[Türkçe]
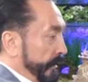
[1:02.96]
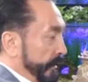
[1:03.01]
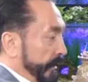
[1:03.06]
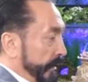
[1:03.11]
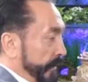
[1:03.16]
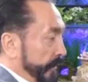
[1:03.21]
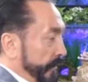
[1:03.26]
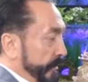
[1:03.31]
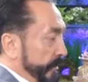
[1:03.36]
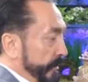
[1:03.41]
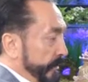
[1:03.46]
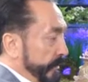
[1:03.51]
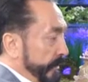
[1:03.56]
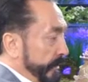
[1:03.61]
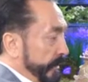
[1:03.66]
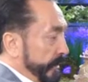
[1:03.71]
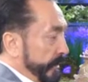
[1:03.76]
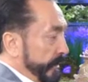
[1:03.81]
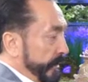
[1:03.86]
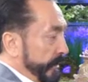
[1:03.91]

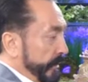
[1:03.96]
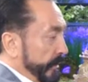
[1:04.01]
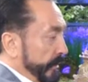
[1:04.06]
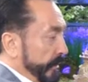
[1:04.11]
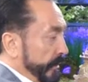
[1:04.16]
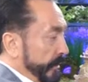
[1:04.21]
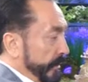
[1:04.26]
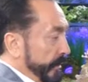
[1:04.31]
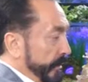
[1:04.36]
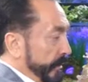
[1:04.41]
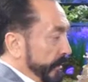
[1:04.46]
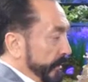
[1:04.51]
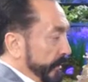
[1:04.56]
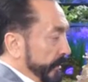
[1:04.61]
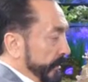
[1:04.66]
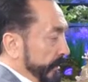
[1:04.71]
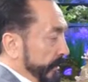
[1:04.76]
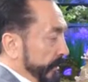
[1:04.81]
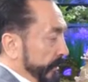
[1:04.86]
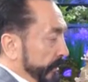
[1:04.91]
Darwinizmde de
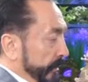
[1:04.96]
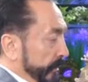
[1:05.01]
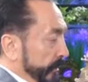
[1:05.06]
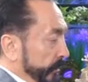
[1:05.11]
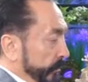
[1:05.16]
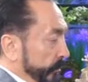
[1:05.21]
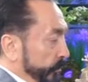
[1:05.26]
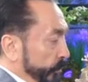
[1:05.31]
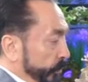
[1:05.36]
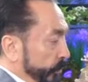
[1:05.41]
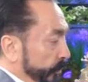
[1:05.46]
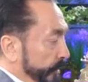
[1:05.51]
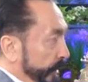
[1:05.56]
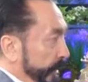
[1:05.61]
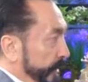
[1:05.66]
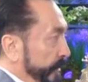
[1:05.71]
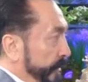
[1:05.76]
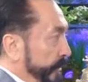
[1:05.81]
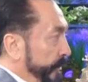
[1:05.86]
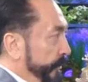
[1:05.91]
bu
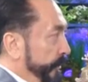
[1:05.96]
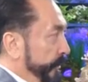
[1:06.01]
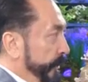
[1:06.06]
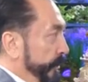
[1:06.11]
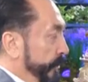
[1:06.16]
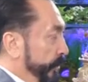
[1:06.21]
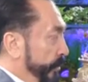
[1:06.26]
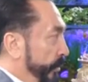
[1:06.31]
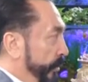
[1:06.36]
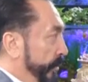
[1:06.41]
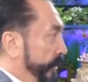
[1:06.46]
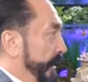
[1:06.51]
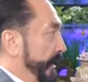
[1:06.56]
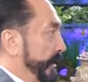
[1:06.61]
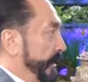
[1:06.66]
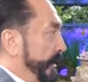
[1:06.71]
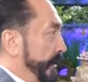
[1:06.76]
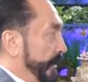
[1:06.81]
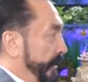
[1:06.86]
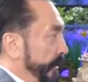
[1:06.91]
prensipleri
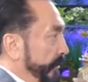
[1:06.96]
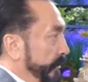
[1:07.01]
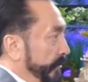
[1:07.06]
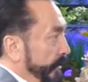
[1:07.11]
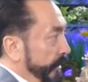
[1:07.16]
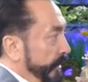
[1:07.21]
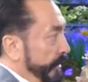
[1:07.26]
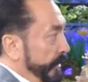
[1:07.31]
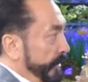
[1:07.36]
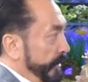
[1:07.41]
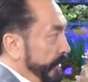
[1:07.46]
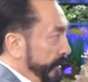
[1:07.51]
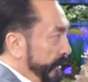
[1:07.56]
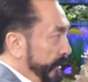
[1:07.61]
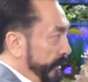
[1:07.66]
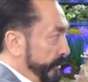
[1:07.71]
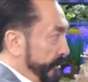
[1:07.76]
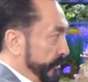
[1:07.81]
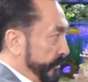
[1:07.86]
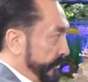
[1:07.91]
kökten yıkan bir
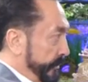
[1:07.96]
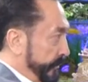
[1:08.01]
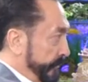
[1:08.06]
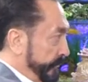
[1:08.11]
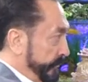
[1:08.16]
inanç.